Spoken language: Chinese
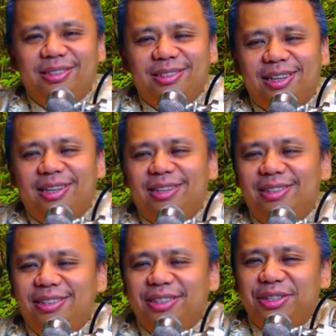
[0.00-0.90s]
那
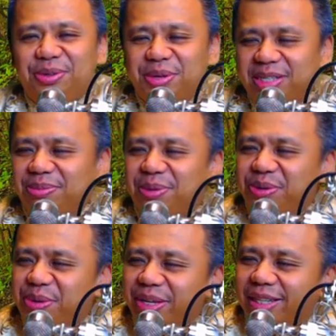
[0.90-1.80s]
为什么
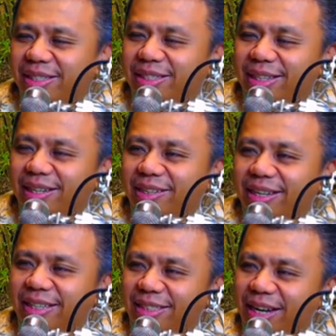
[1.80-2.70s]
悟净和尚可
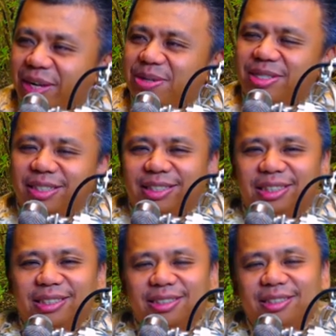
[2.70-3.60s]
以杀六十个人
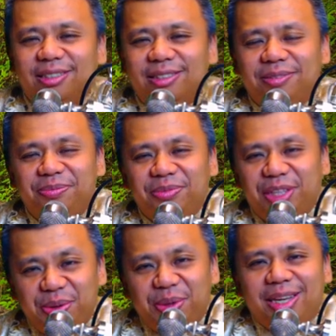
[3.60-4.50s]
呢？
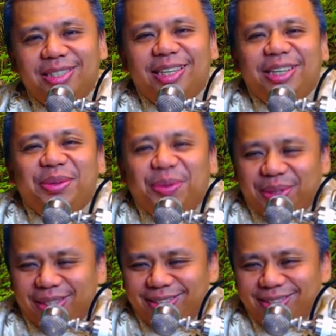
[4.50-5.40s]
因为他是印度
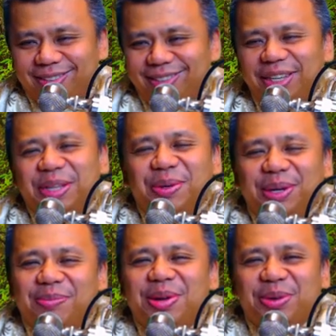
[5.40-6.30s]
人，印度
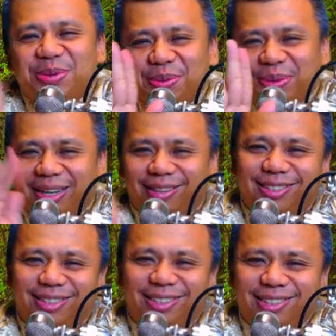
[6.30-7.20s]
人没有做不到的
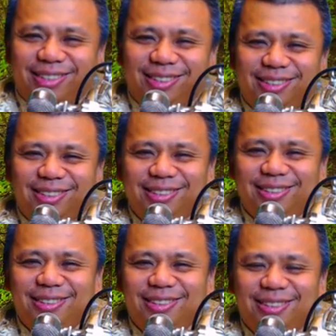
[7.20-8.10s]
事情。
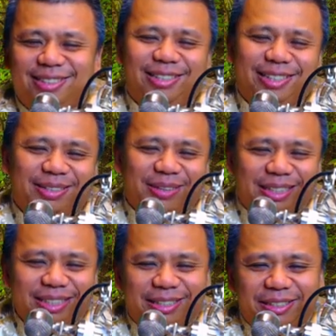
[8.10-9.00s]
好，开个玩
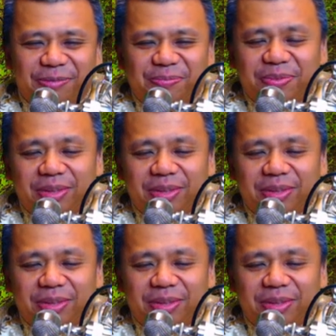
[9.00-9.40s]
笑哈。